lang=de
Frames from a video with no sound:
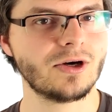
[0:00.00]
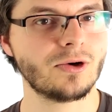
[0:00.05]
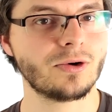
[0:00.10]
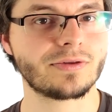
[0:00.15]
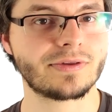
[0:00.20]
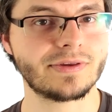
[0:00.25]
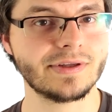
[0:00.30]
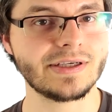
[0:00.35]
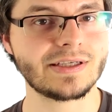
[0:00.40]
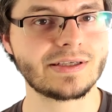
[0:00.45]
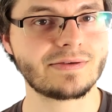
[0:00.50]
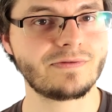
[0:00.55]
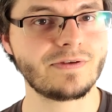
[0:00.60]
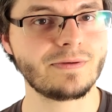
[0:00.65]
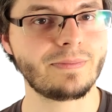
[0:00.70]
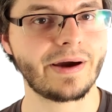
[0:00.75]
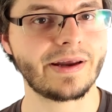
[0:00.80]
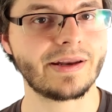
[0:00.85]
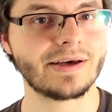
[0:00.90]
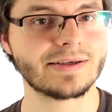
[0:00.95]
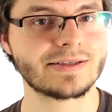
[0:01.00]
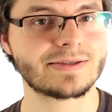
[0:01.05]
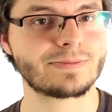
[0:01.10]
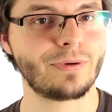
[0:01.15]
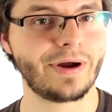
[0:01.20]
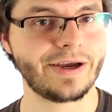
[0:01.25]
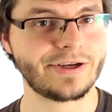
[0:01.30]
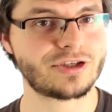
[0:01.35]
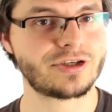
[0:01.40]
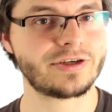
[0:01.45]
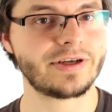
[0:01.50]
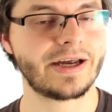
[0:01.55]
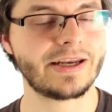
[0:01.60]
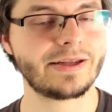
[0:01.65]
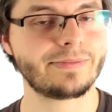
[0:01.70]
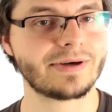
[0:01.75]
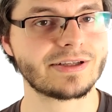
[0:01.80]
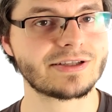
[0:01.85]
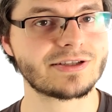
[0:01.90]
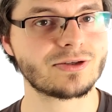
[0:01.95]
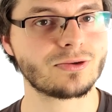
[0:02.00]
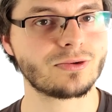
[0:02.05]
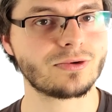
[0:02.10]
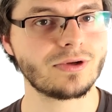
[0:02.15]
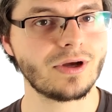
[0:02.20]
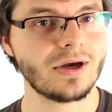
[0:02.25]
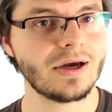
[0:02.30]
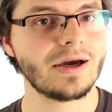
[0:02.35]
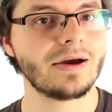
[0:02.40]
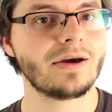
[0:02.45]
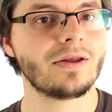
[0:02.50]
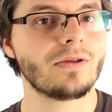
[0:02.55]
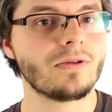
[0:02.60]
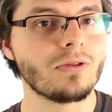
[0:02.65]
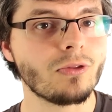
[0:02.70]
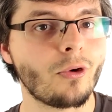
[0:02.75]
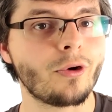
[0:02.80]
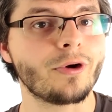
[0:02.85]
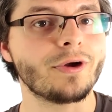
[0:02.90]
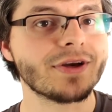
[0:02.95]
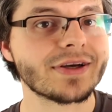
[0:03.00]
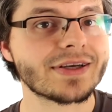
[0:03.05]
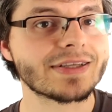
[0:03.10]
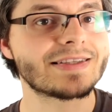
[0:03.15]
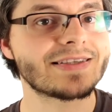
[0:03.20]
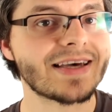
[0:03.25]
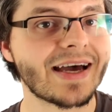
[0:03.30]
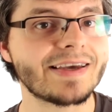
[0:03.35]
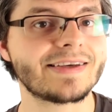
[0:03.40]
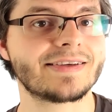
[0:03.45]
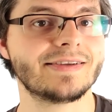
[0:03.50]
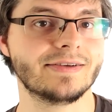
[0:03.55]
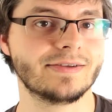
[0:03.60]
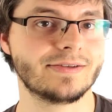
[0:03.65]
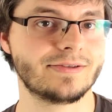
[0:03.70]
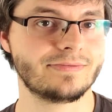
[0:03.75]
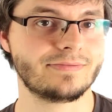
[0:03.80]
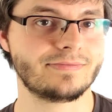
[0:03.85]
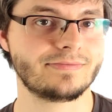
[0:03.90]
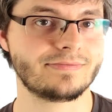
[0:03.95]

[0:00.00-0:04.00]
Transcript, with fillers: und nicht wie bei der Sprite Sheet Animation neu gezeichnet.